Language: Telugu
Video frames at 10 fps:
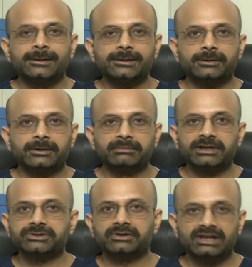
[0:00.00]
ఈ యొక్క
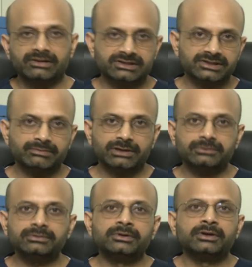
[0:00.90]
బ్లడ్ షుగర్ లెవెల్స్ని మనం
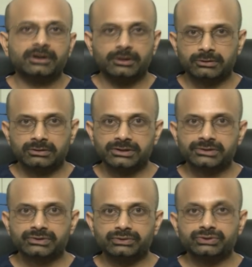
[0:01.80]
కంట్రోల్
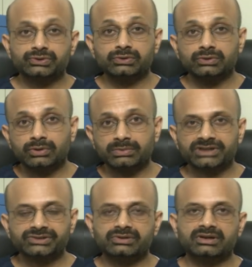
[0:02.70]
చేసుకోవచ్చు లో
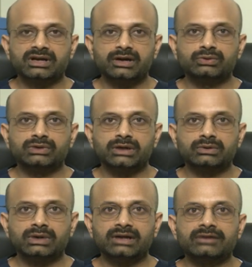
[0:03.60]
బ్లడ్ షుగర్ కాకుండా
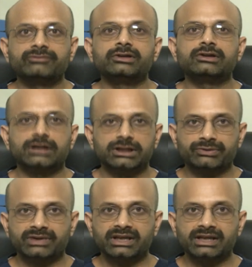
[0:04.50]
కూడా వీలున్నంత
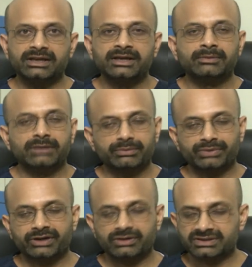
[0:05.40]
వరకు మనం
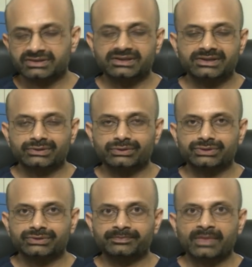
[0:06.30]
ప్రికాషన్స్ తీసుకోవచ్చు